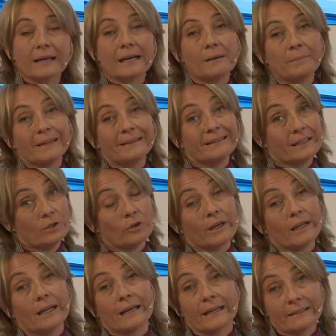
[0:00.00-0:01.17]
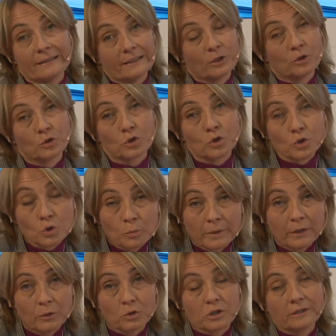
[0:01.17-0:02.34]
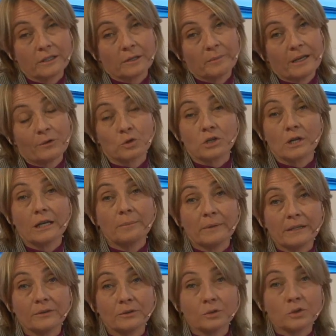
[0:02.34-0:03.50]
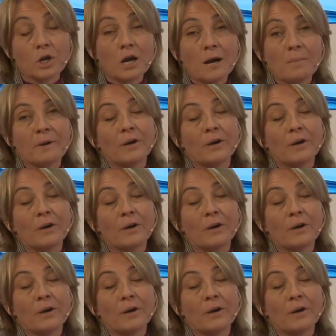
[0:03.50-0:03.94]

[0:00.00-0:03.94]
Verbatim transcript: realmente lo que la gente consume en unos determinados alimentos,